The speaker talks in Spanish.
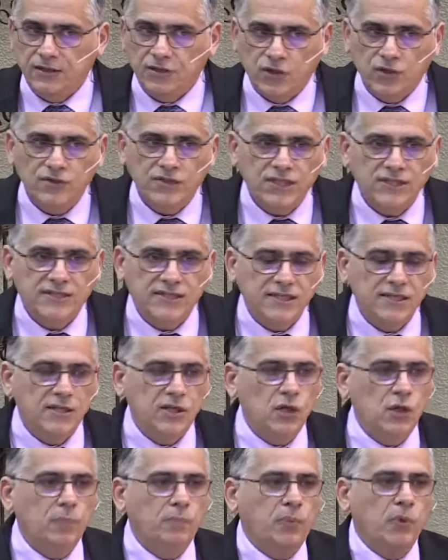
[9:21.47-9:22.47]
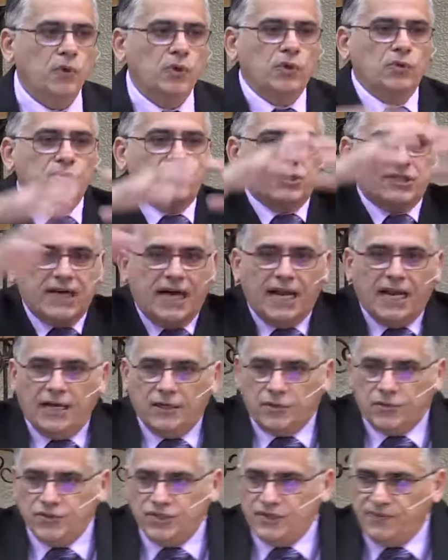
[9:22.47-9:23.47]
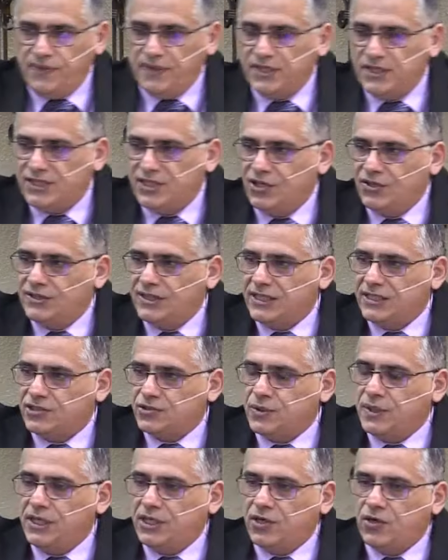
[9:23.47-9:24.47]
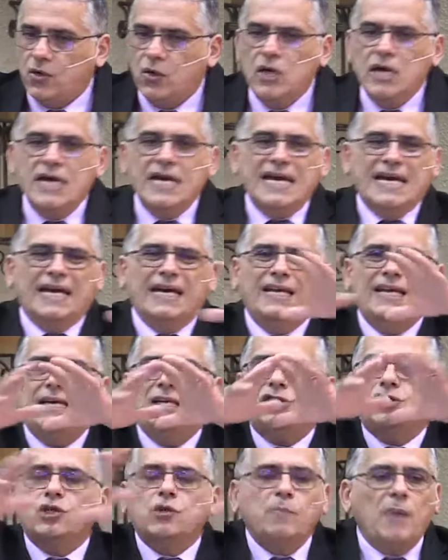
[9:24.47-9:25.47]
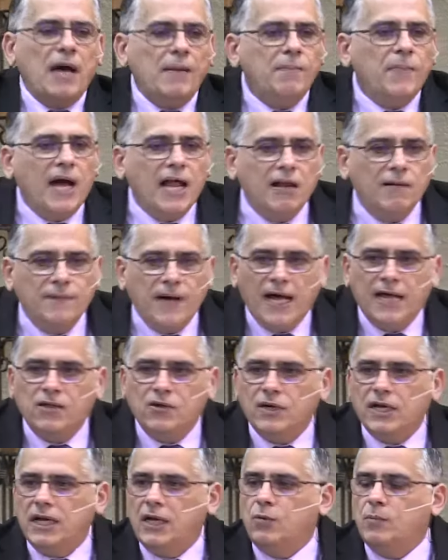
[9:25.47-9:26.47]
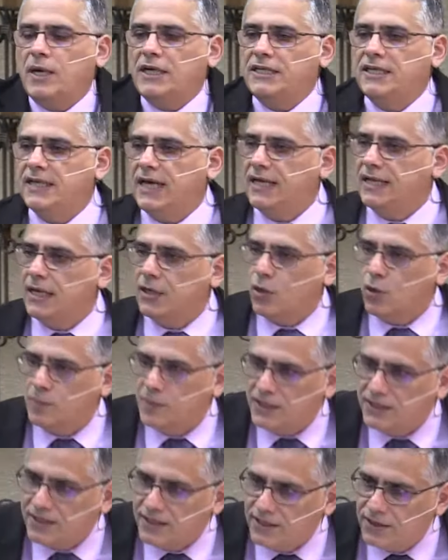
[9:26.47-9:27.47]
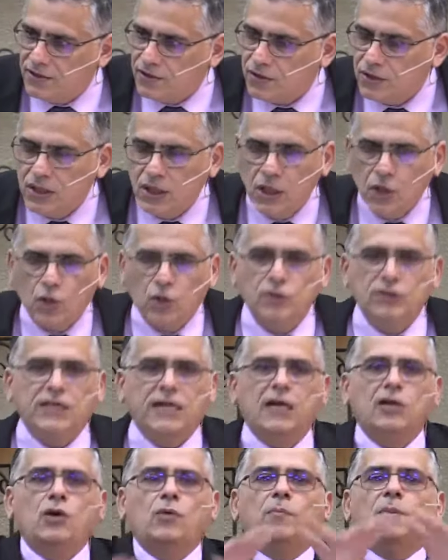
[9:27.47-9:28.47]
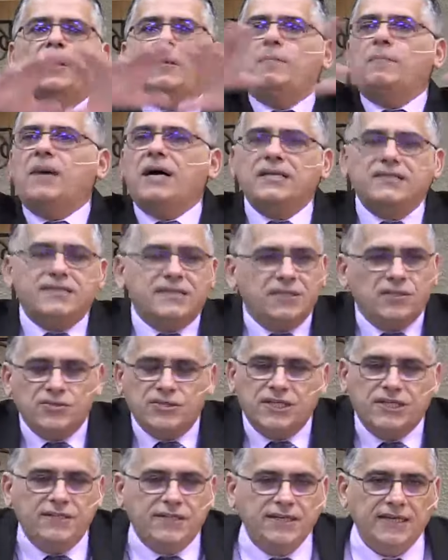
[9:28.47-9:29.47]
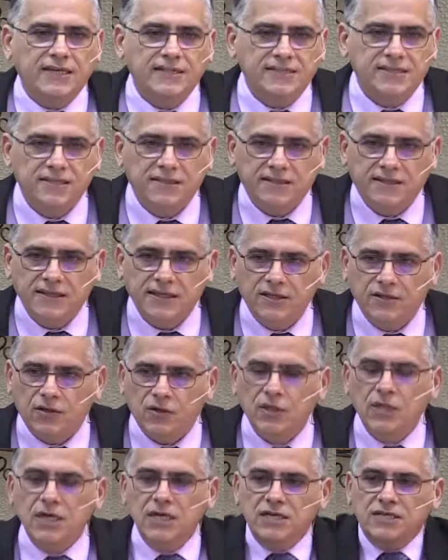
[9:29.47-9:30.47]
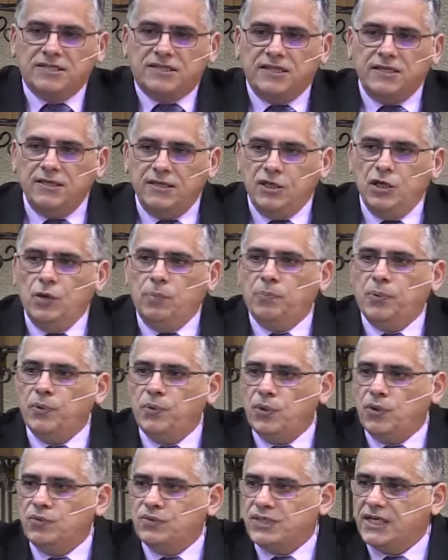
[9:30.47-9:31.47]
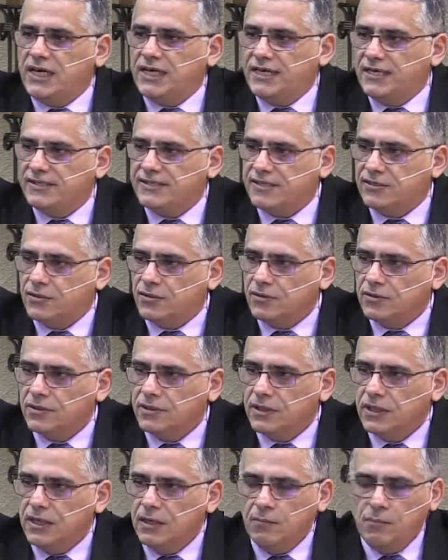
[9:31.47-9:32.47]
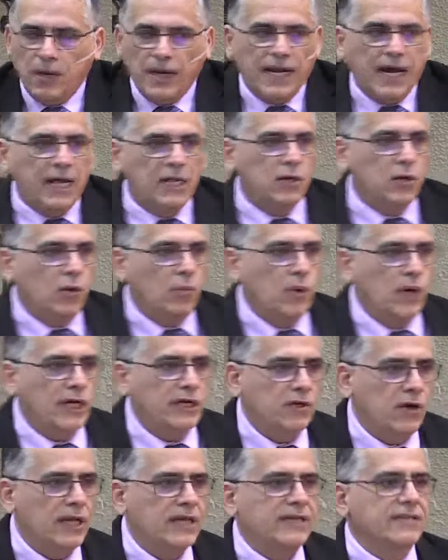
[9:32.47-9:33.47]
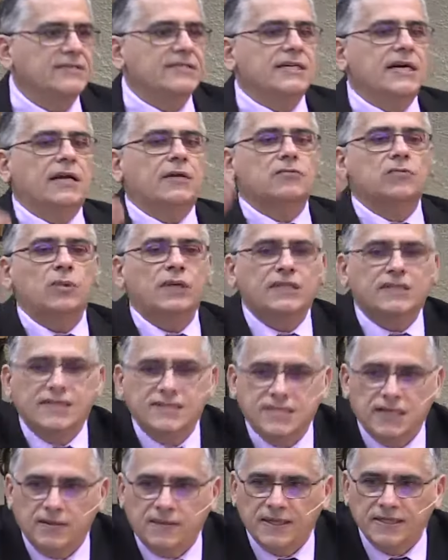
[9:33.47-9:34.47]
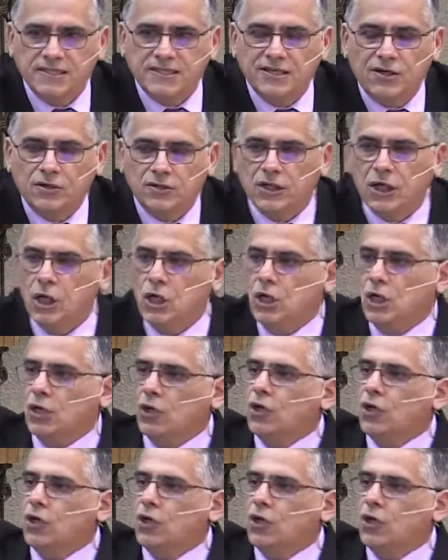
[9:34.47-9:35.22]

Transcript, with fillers: Entonces, si Dios pudo usar la crucifixión de su Hijo, el hecho más malvado que la humanidad ha cometido, contra el hombre más inocente que ha existido, si Dios pudo usar eso para algo bueno, alcanzar nuestra salvación,